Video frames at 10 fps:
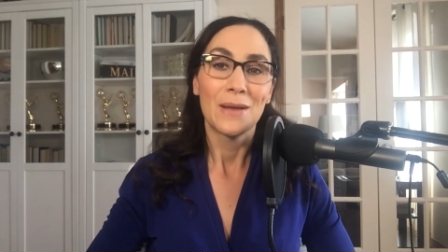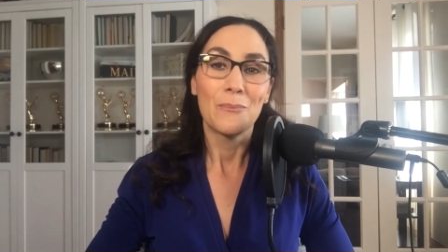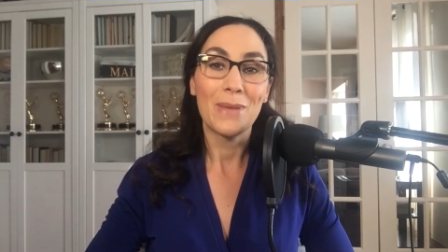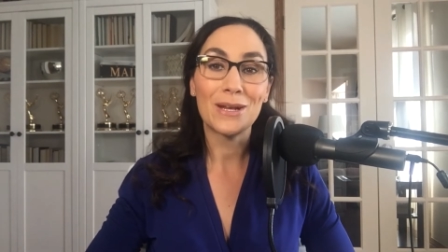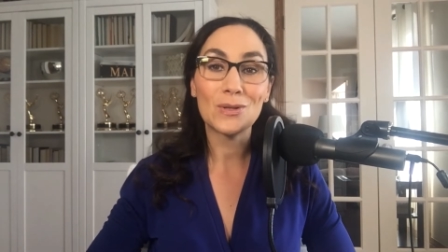
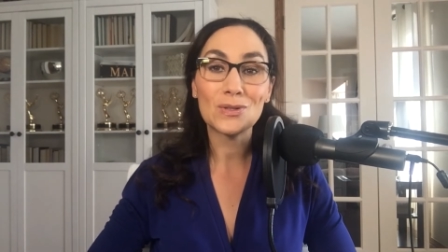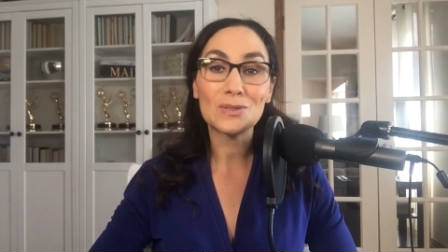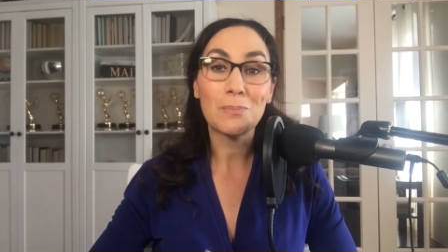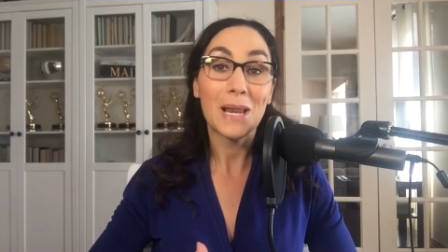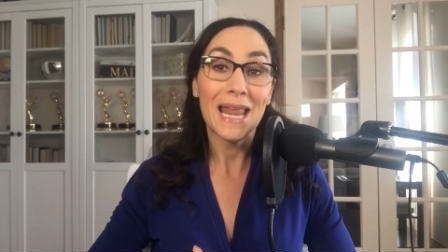
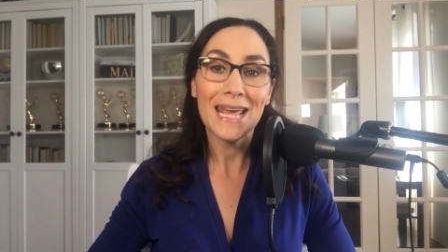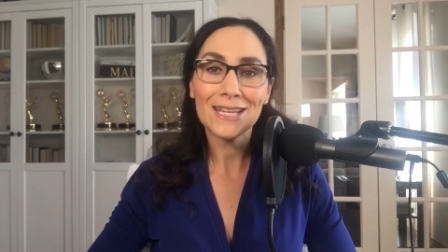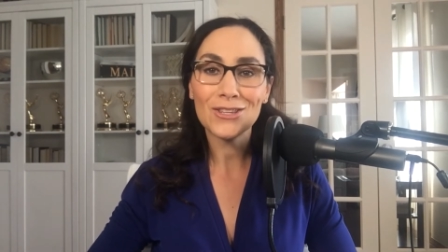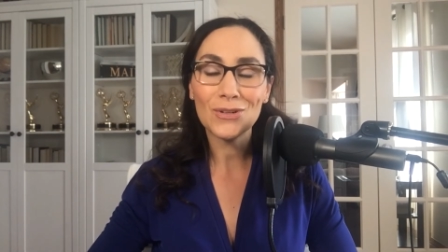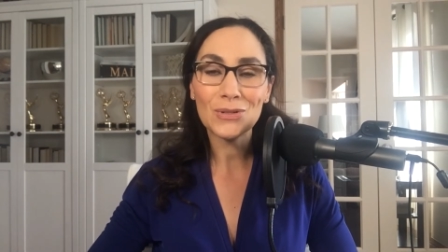menos
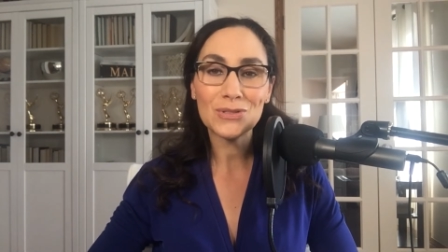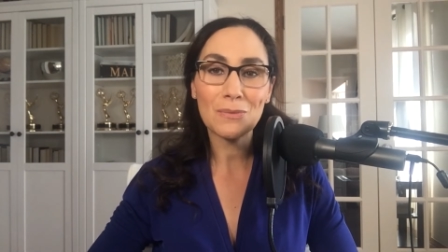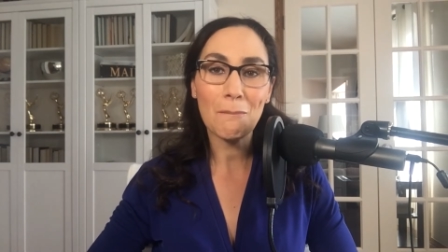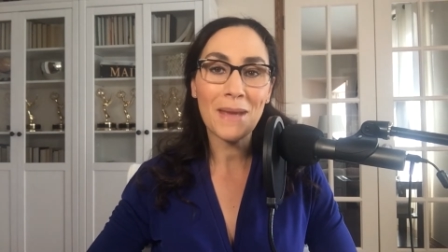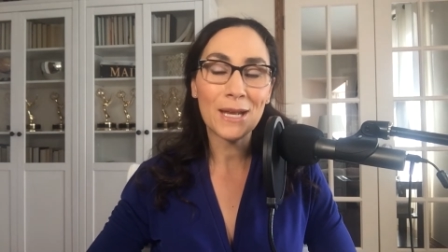pleitos,
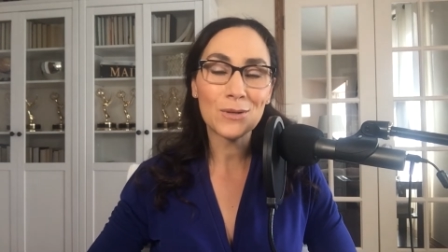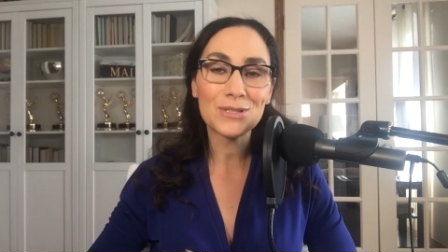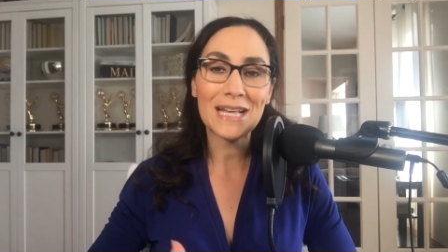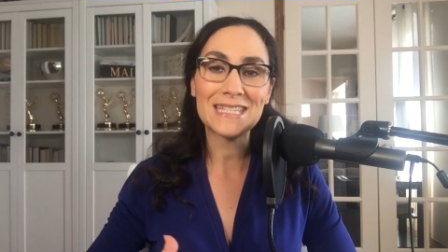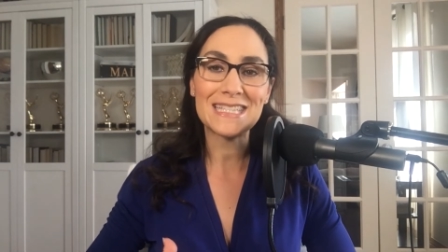
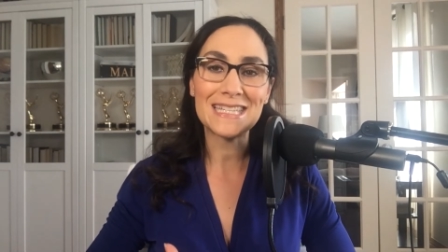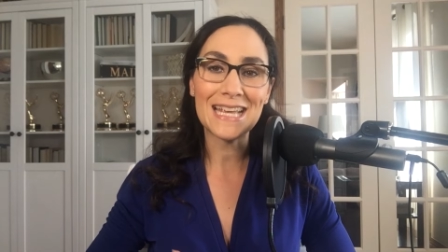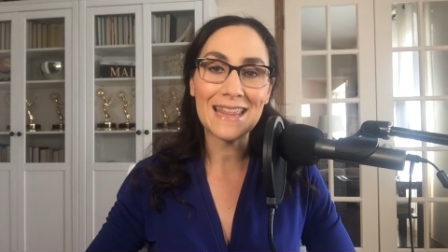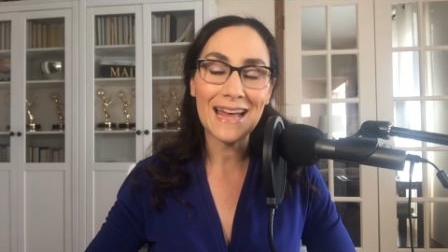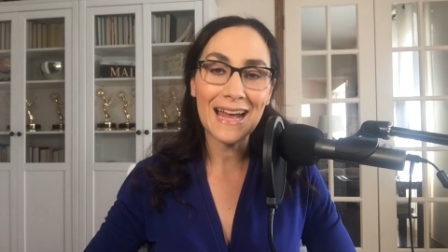menos
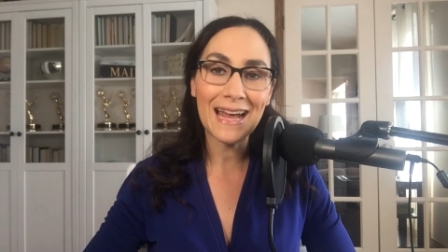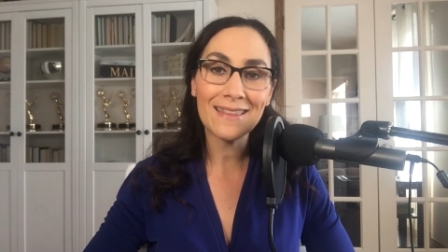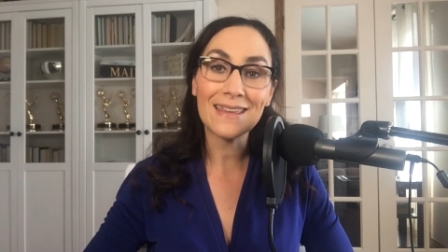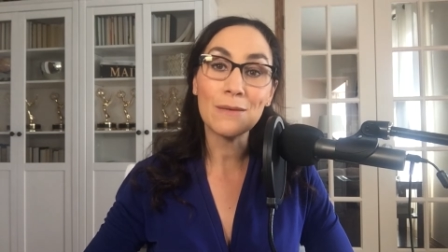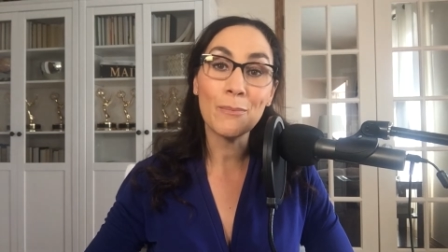
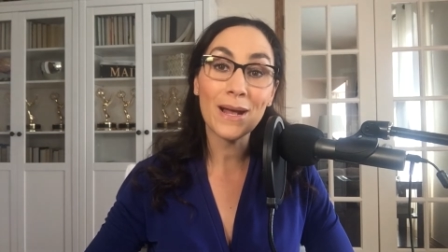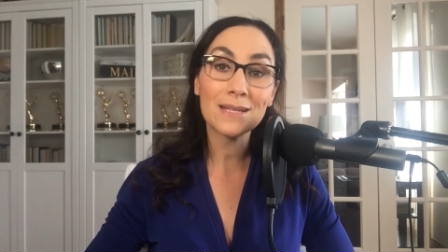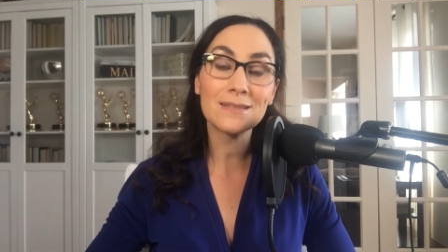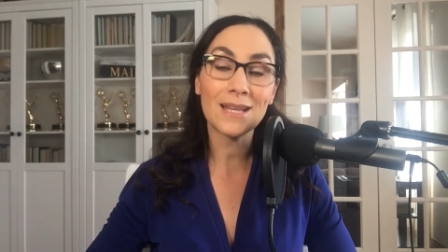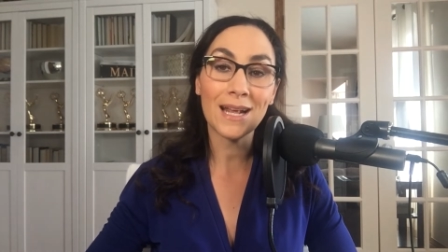ansiedad y
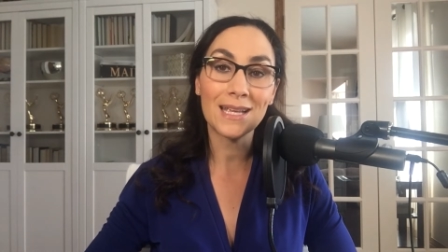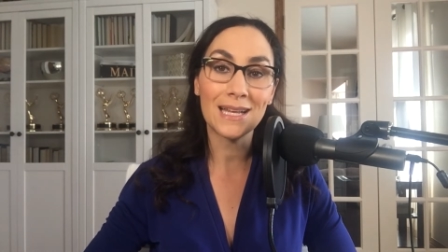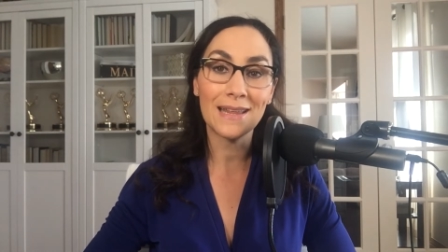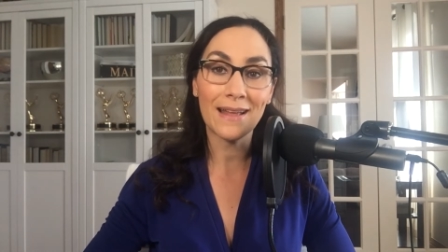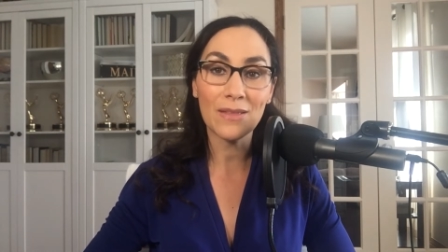más
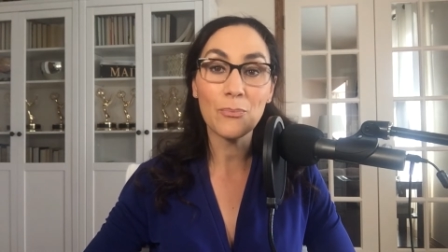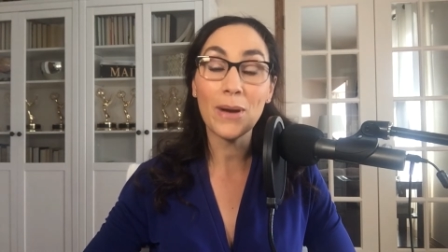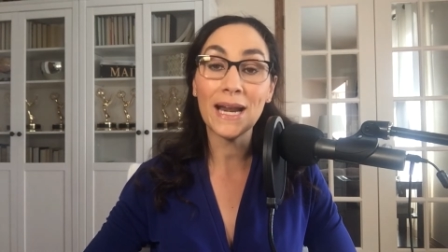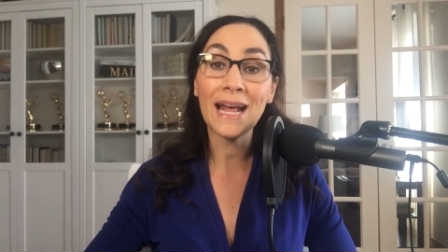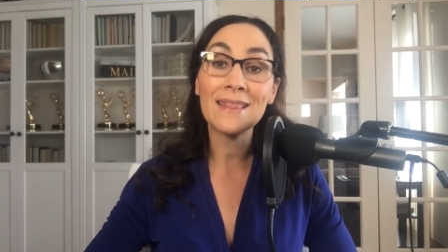tranquilidad
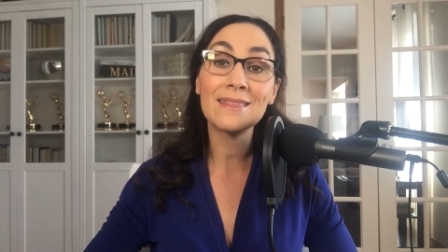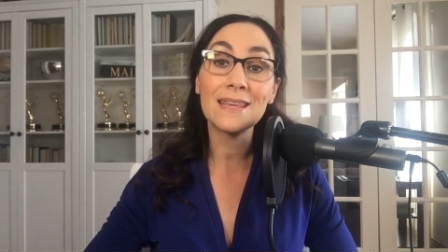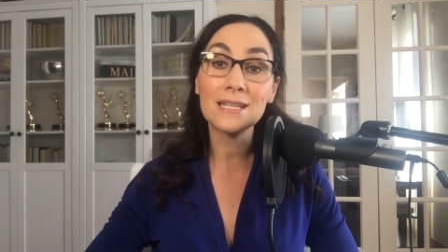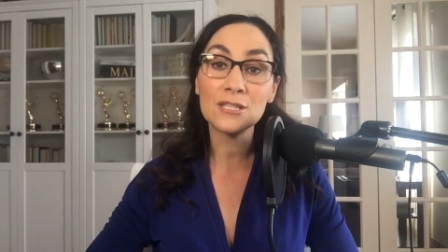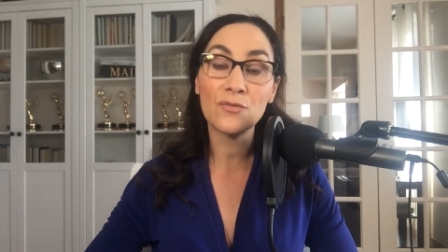para
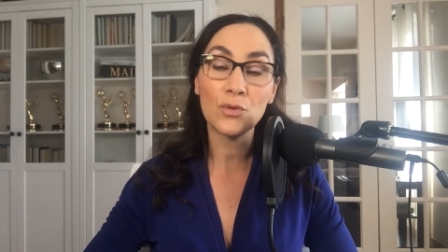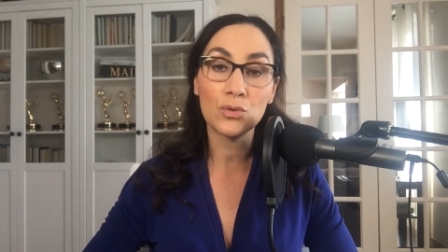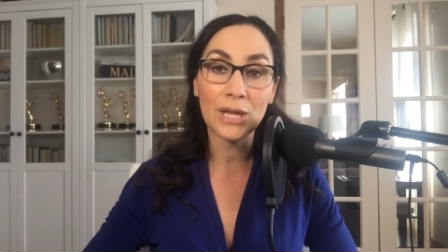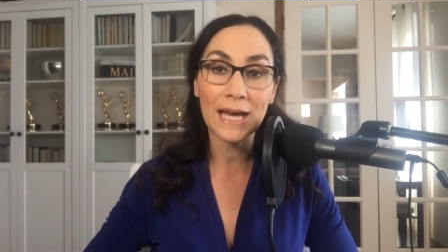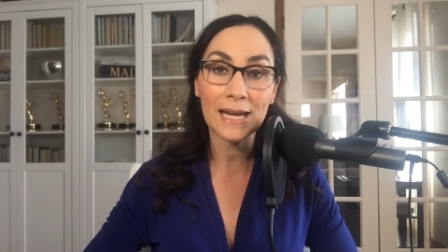
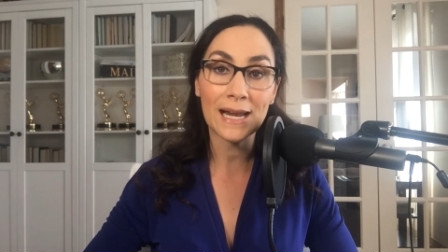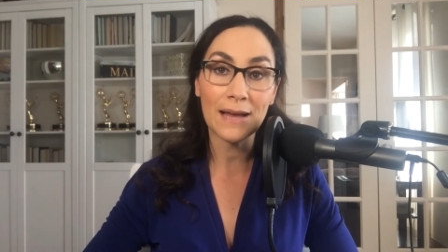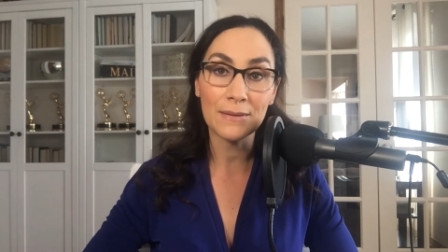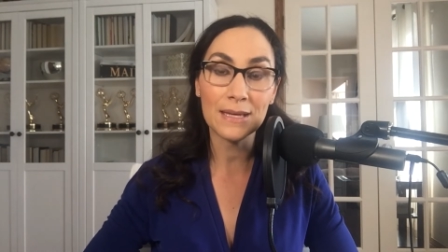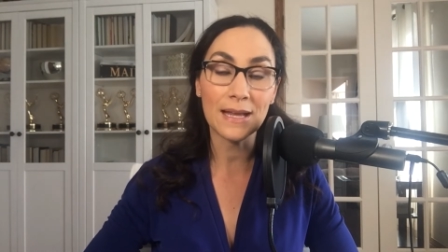disfrutar
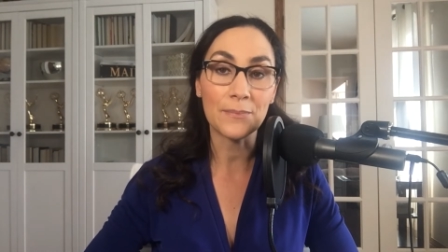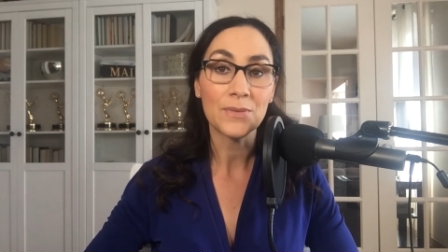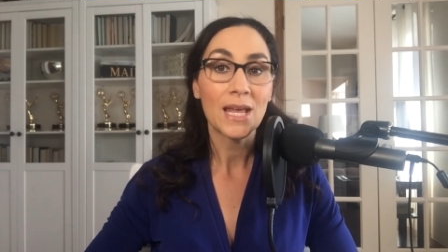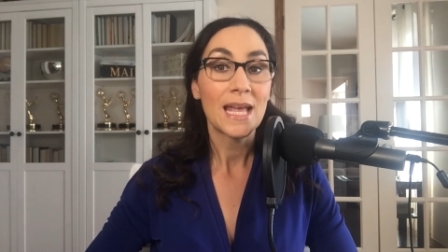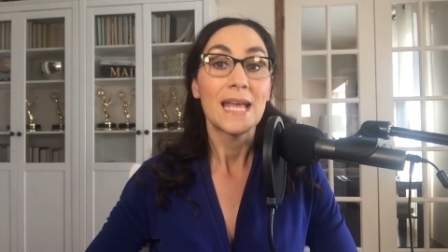la vida.
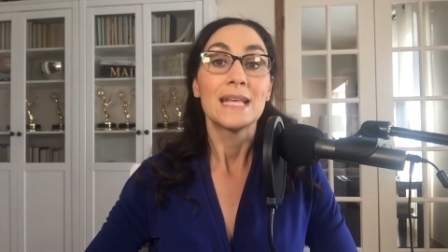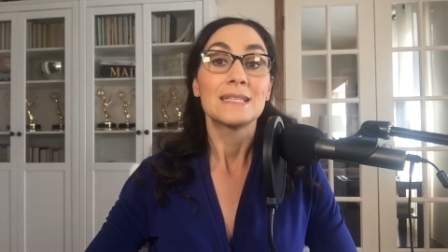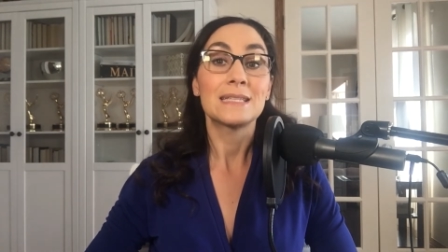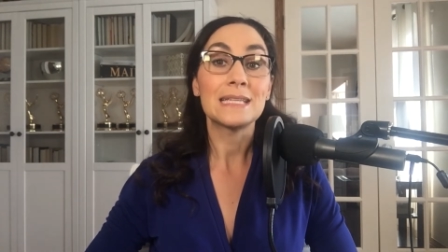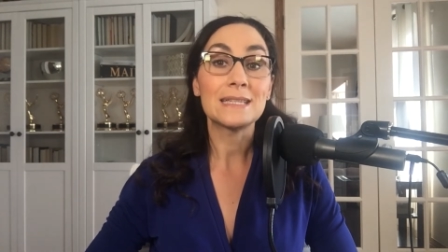
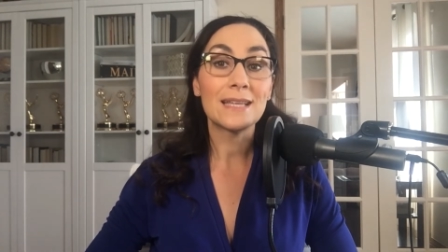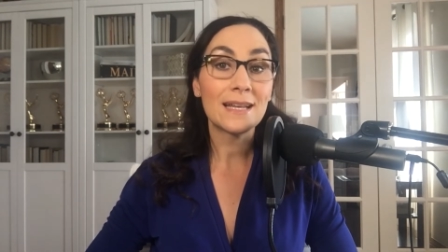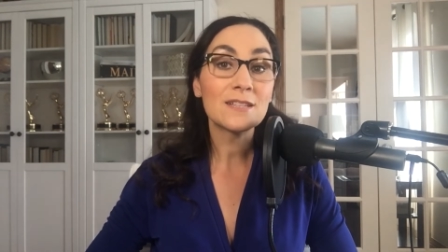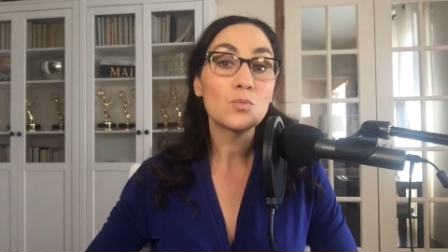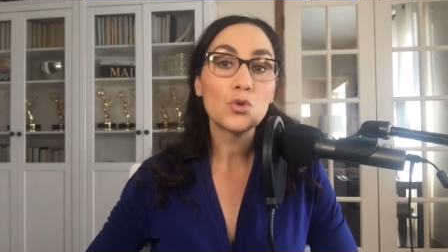Si
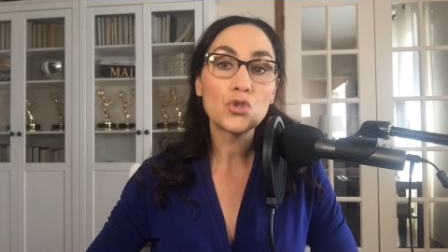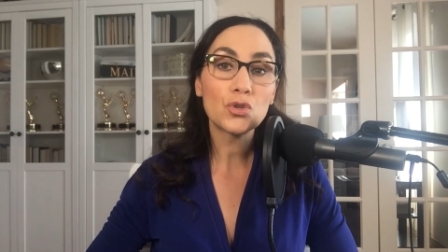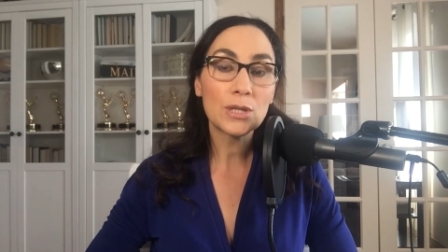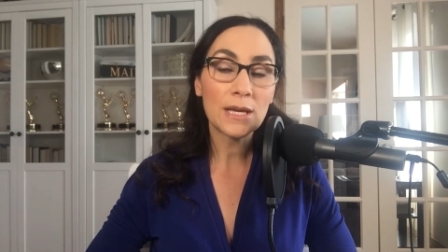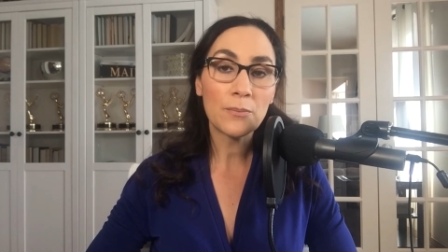tienes
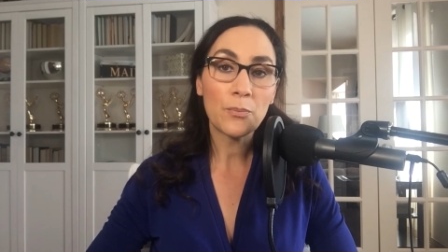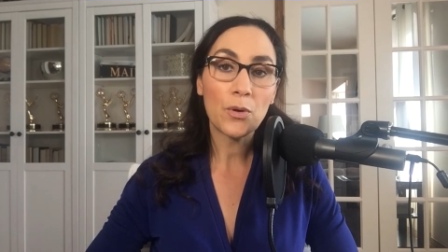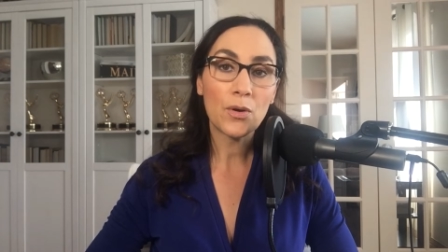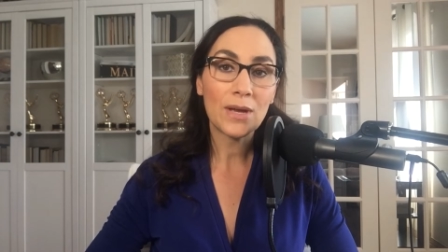mucho tiempo